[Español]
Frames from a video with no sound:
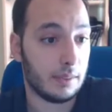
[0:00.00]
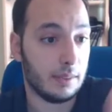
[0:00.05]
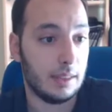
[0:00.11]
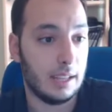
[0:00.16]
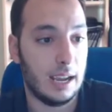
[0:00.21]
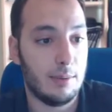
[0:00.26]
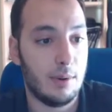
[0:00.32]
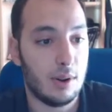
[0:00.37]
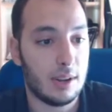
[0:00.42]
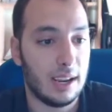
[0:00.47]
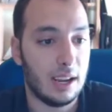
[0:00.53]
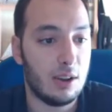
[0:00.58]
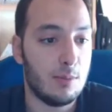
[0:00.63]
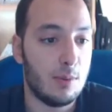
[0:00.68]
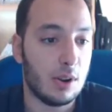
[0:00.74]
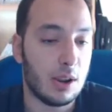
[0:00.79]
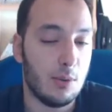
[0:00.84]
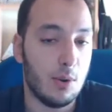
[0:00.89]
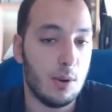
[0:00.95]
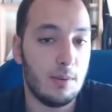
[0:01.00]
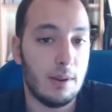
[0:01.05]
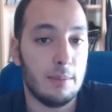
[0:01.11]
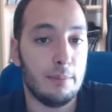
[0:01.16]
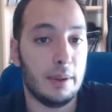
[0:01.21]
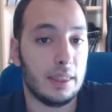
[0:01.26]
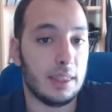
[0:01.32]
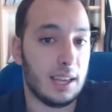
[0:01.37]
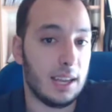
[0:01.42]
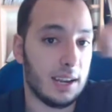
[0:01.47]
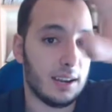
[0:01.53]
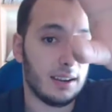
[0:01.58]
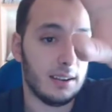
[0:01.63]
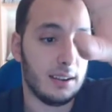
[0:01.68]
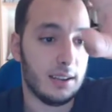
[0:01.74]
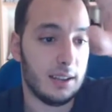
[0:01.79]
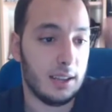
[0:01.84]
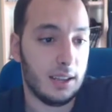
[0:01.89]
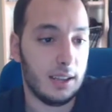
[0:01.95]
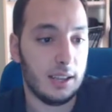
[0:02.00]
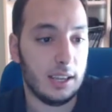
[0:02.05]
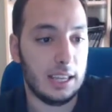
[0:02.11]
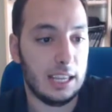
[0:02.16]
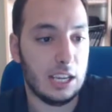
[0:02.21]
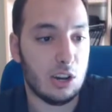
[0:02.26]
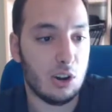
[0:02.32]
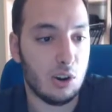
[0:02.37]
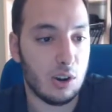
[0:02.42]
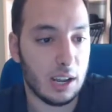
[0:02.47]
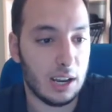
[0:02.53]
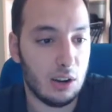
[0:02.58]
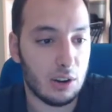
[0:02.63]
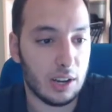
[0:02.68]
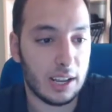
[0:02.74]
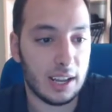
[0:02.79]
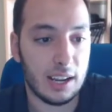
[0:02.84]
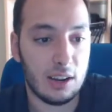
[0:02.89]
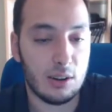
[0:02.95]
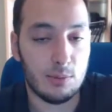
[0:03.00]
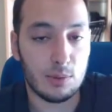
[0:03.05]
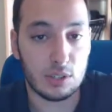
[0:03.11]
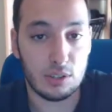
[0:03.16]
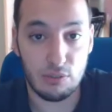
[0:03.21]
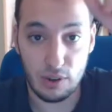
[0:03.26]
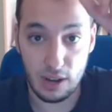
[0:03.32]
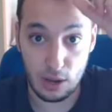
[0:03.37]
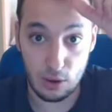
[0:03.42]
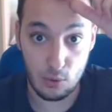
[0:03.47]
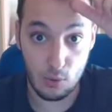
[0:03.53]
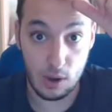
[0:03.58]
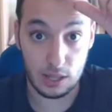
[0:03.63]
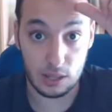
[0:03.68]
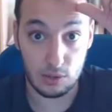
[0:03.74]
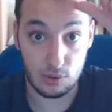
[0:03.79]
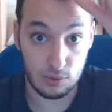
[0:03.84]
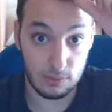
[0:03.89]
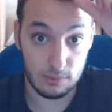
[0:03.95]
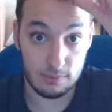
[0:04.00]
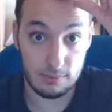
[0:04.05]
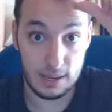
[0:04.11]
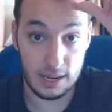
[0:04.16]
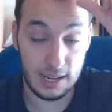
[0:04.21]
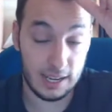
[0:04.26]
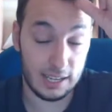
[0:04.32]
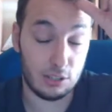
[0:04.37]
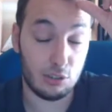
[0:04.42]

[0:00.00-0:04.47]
Digamos que es como que vuelve a empezar y coge el origen como si fuera el 4, ¿vale?